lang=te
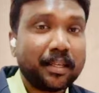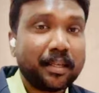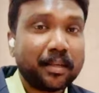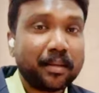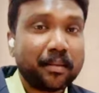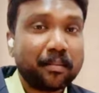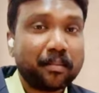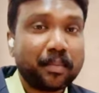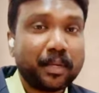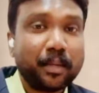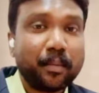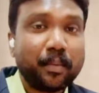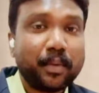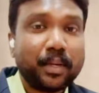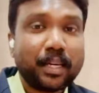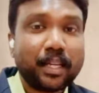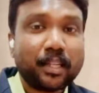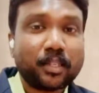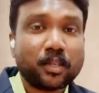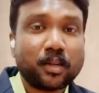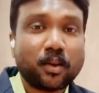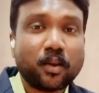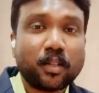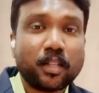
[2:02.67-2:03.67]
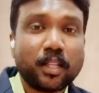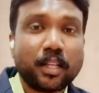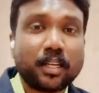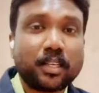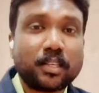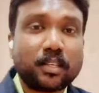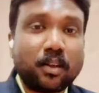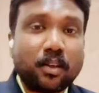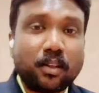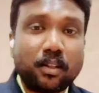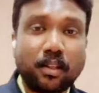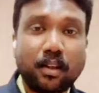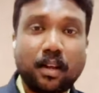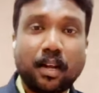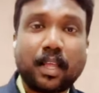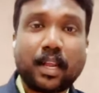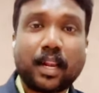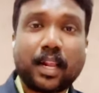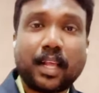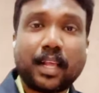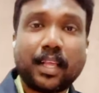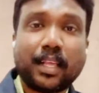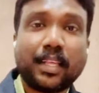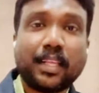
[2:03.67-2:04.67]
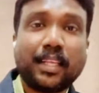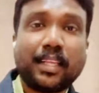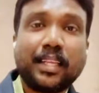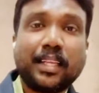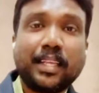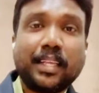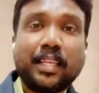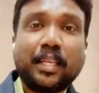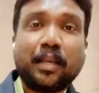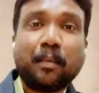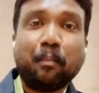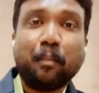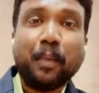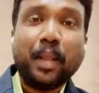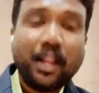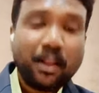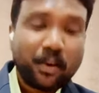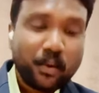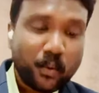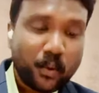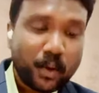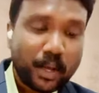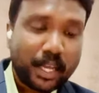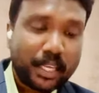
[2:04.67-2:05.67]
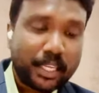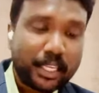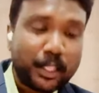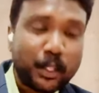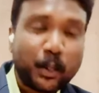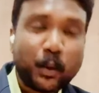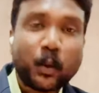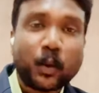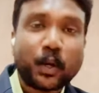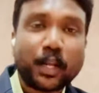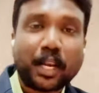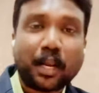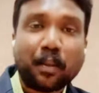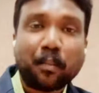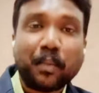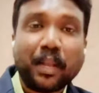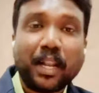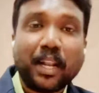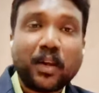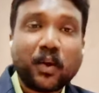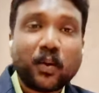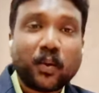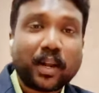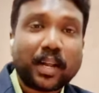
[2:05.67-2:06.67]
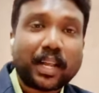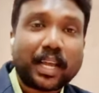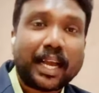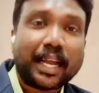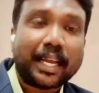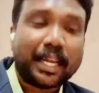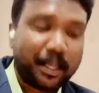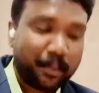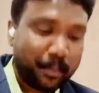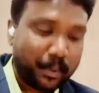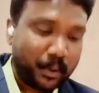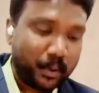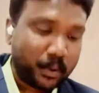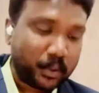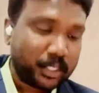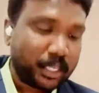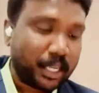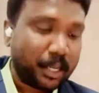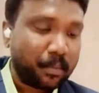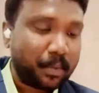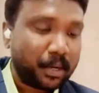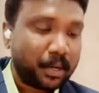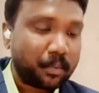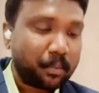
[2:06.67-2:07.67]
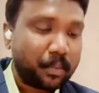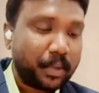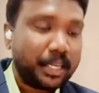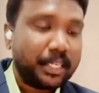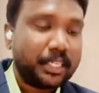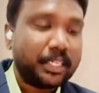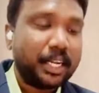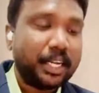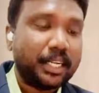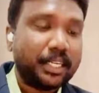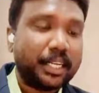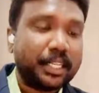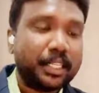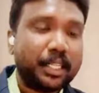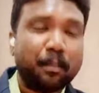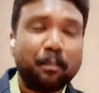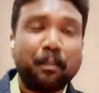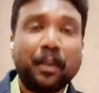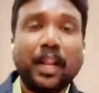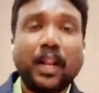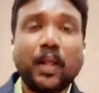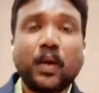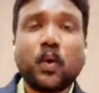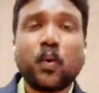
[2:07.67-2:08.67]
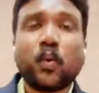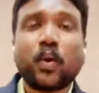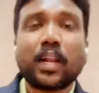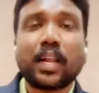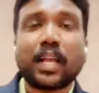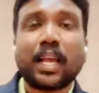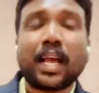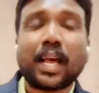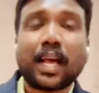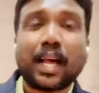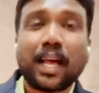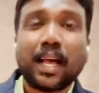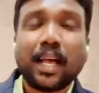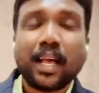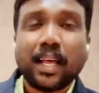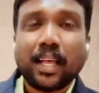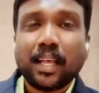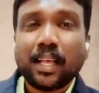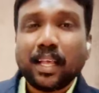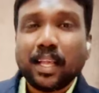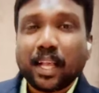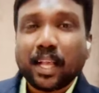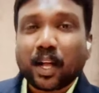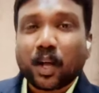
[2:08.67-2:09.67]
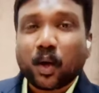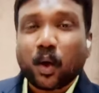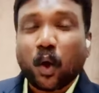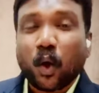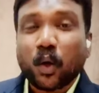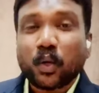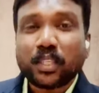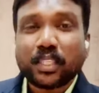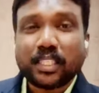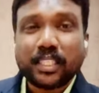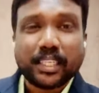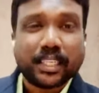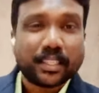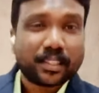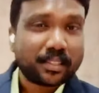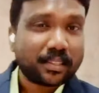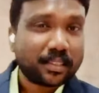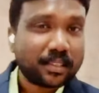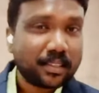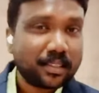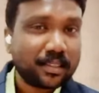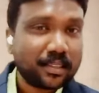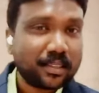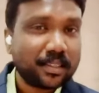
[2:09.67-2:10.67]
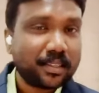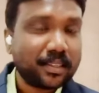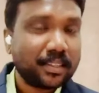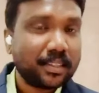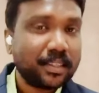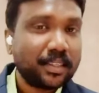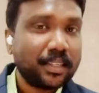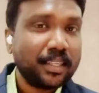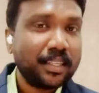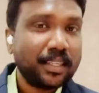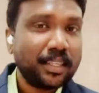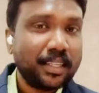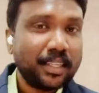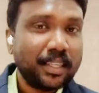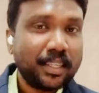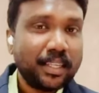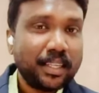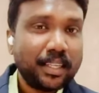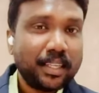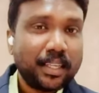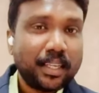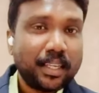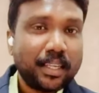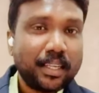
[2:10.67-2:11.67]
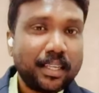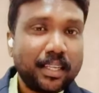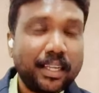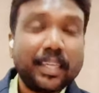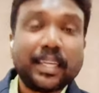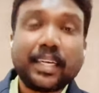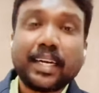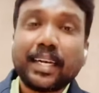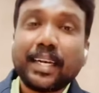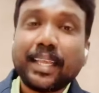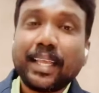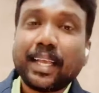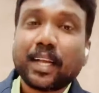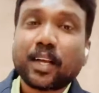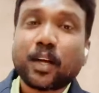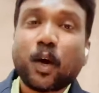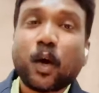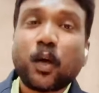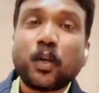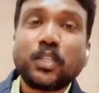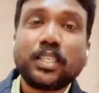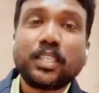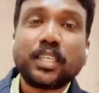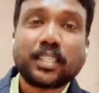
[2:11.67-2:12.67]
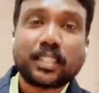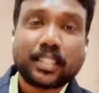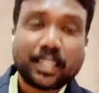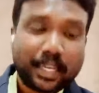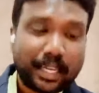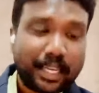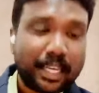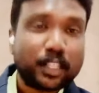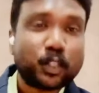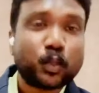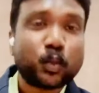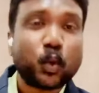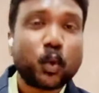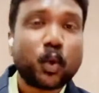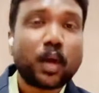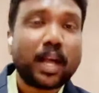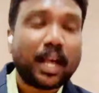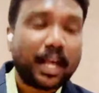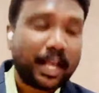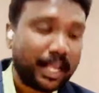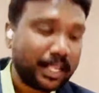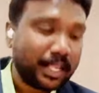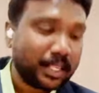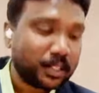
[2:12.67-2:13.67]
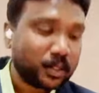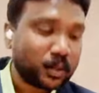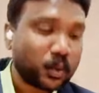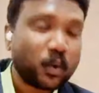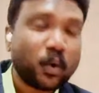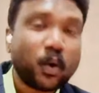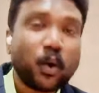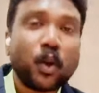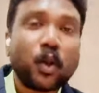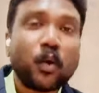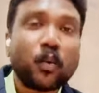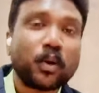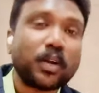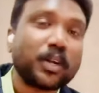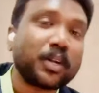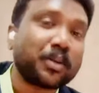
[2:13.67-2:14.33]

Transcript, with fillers: ప్రియమైన సహోదరి సహోదరులరా మెలుకుగా ఎందుకు ఉండాలి మెలుకు అనగానేమి ఒకసారి మనం పరిశీలన చేద్దాం మెలుకు అనగా కాన్సియస్ ఏంటండి కాన్సియస్ అనగా స్పృహ స్పృహలో ఉండటం